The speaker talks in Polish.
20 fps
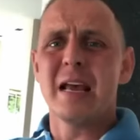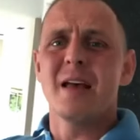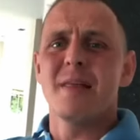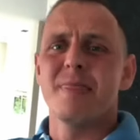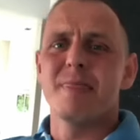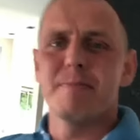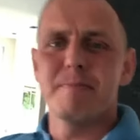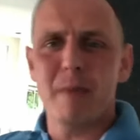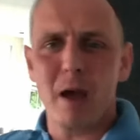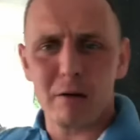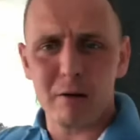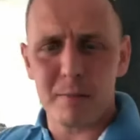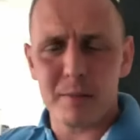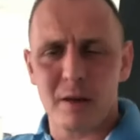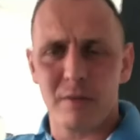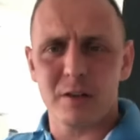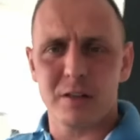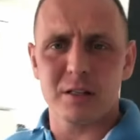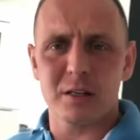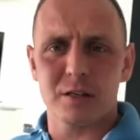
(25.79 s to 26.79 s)
miałem
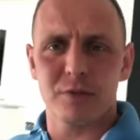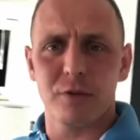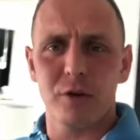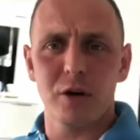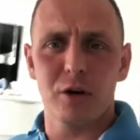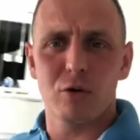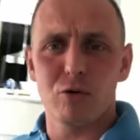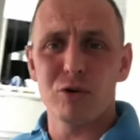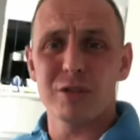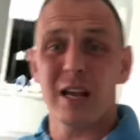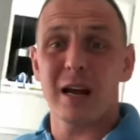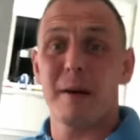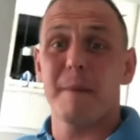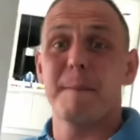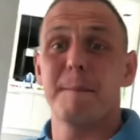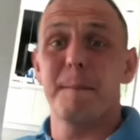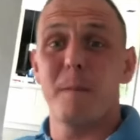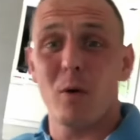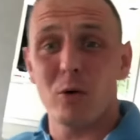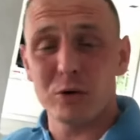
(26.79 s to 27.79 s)
nawet na swoich
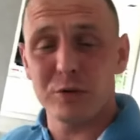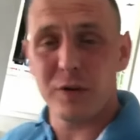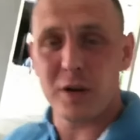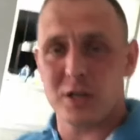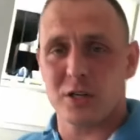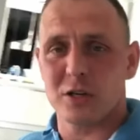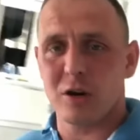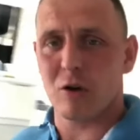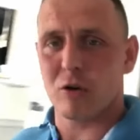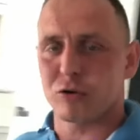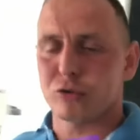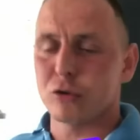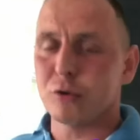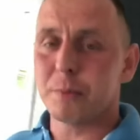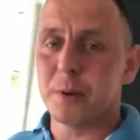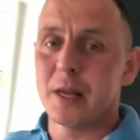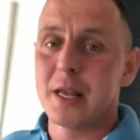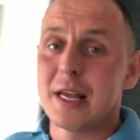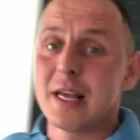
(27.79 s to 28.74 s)
kursach po 200 osób,